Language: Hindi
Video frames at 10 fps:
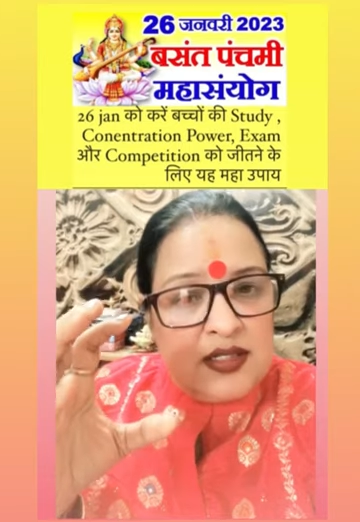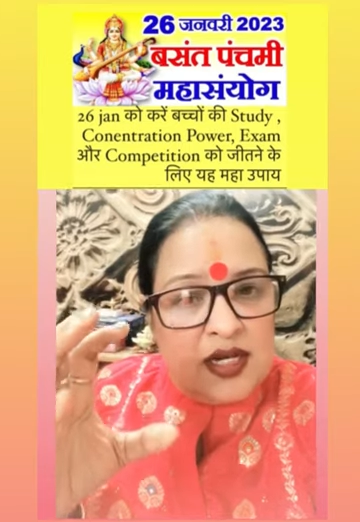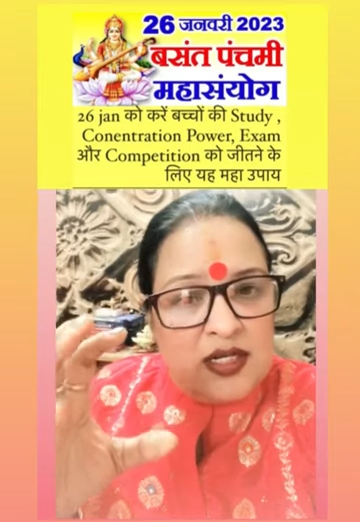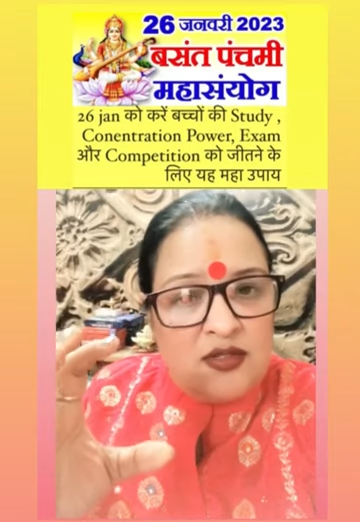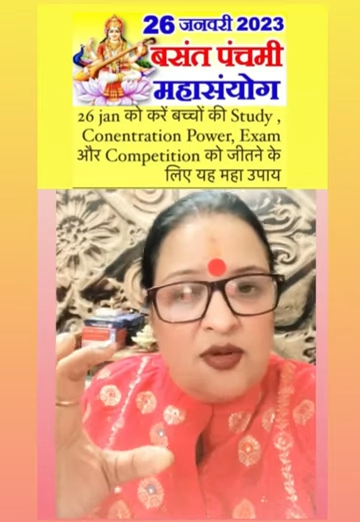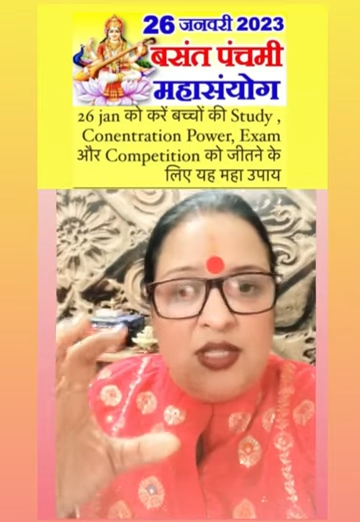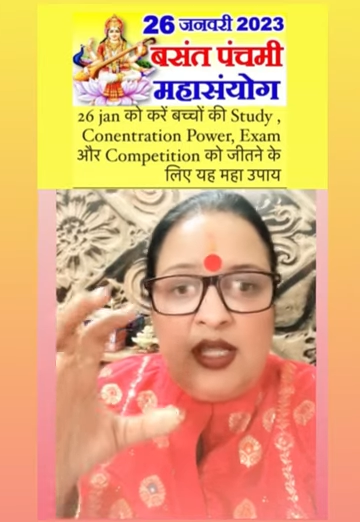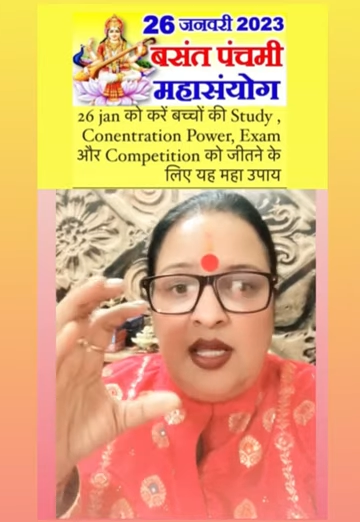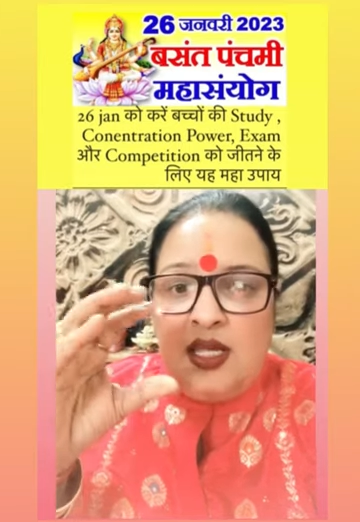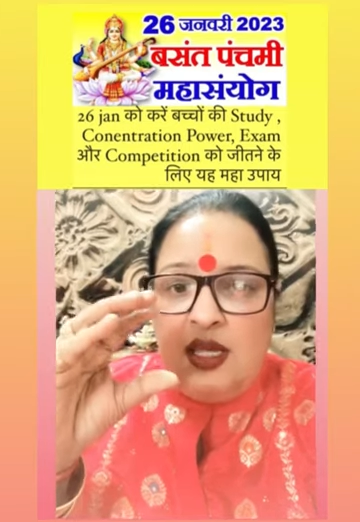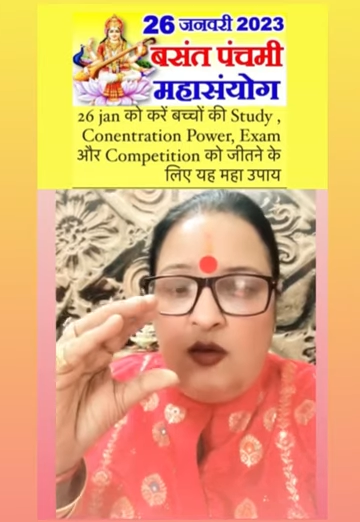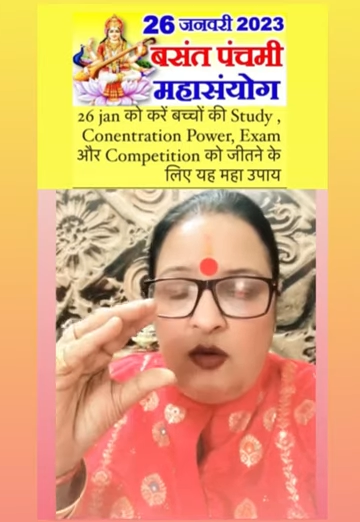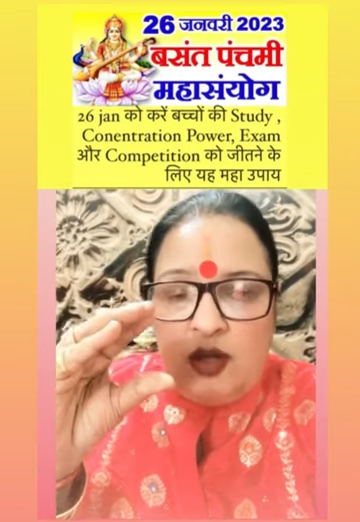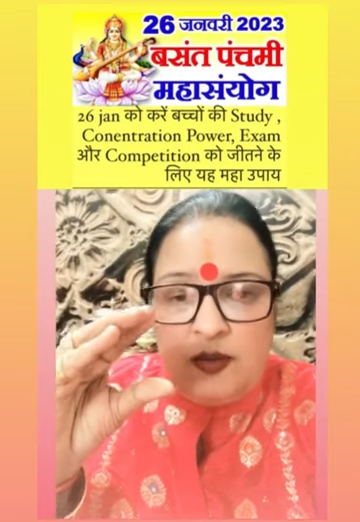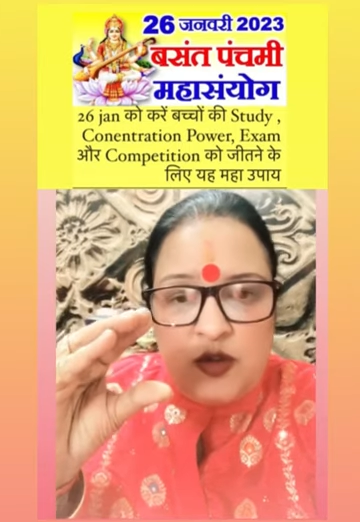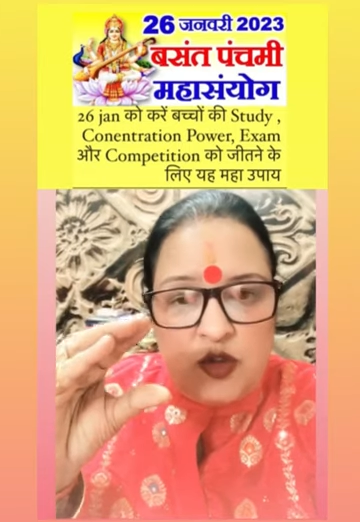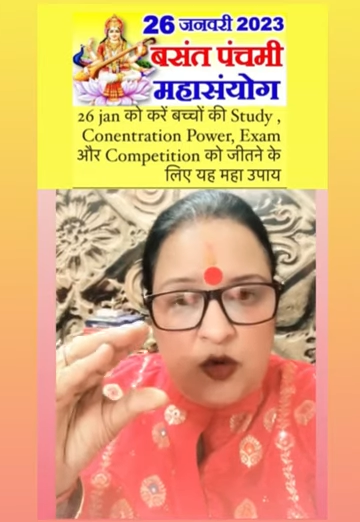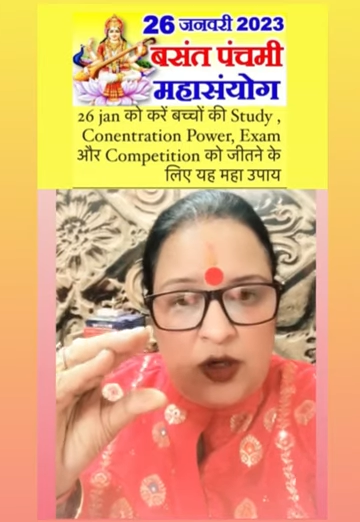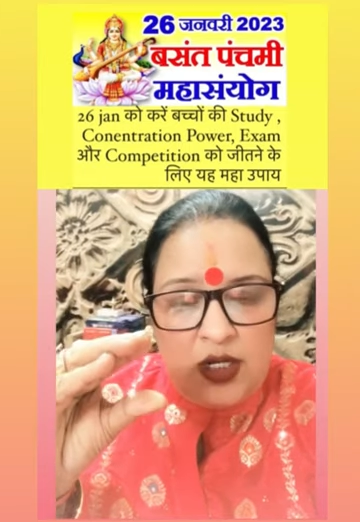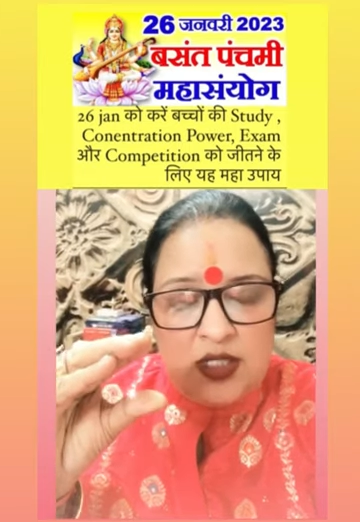सरस्वती की कोई भी
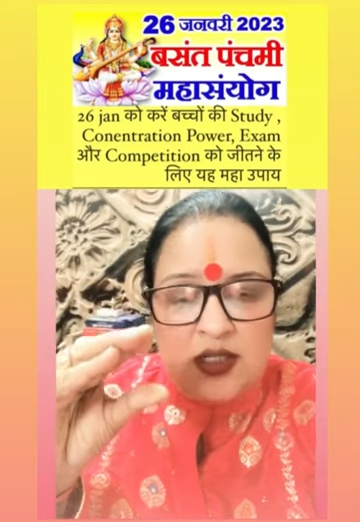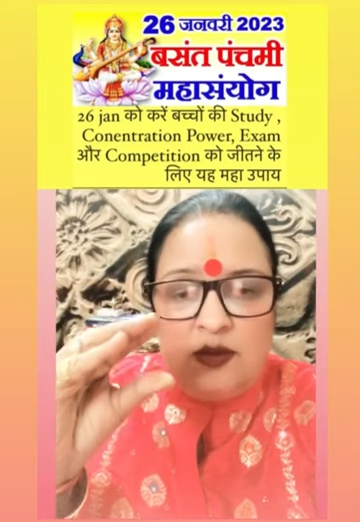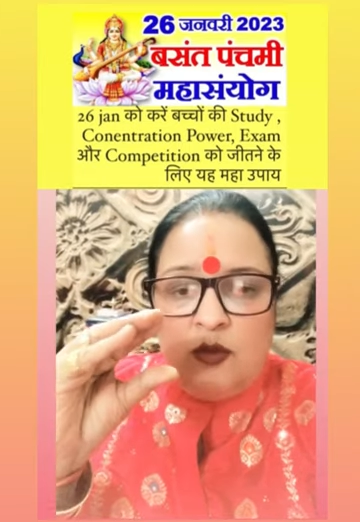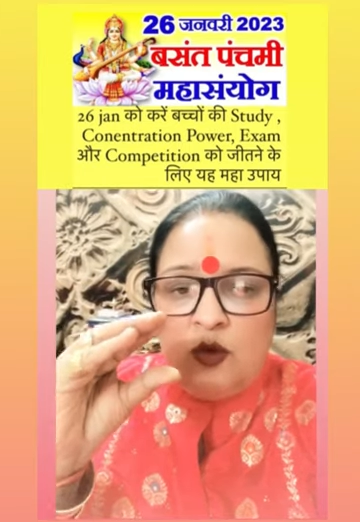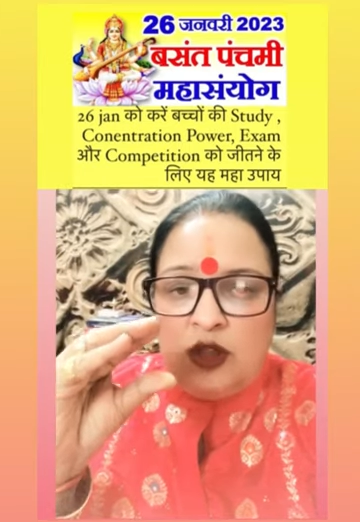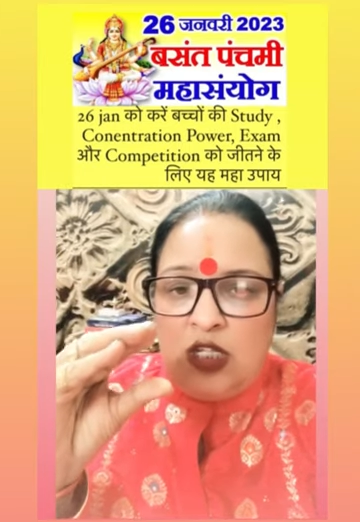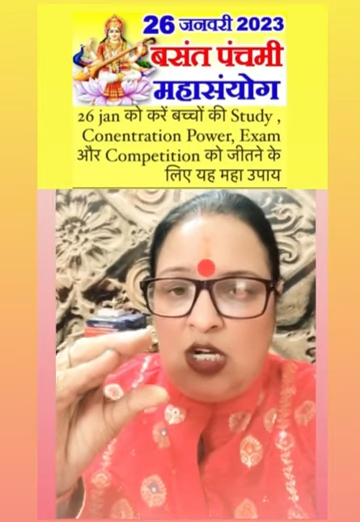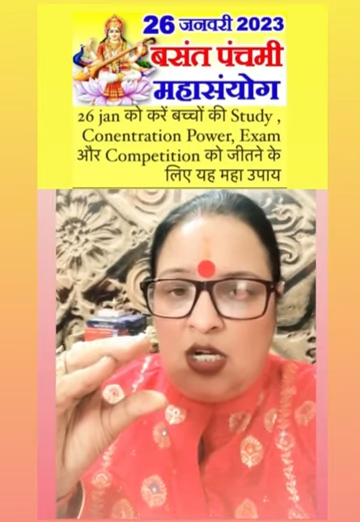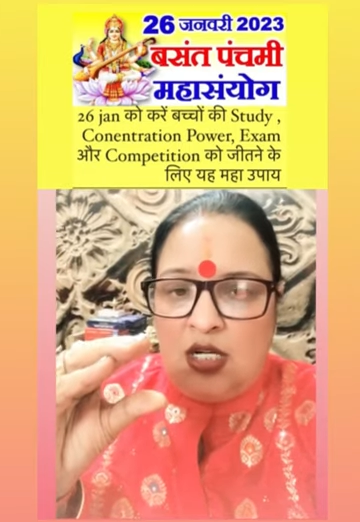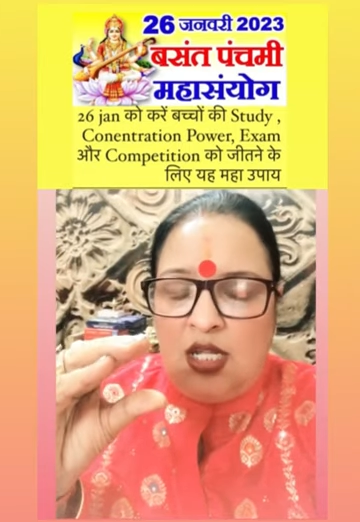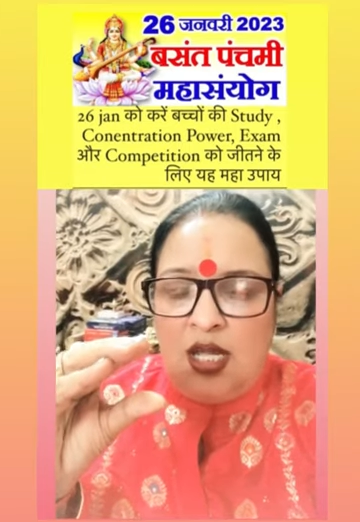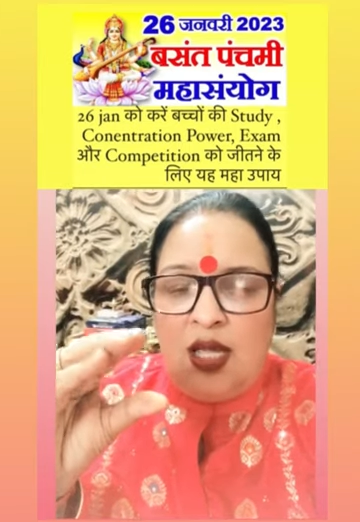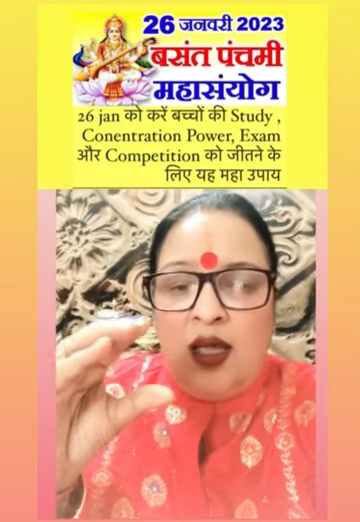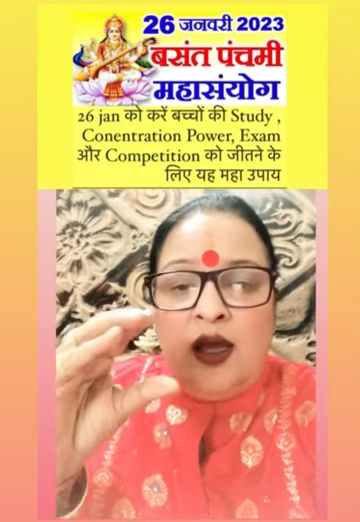छोटी सी मूर्ति रखनी है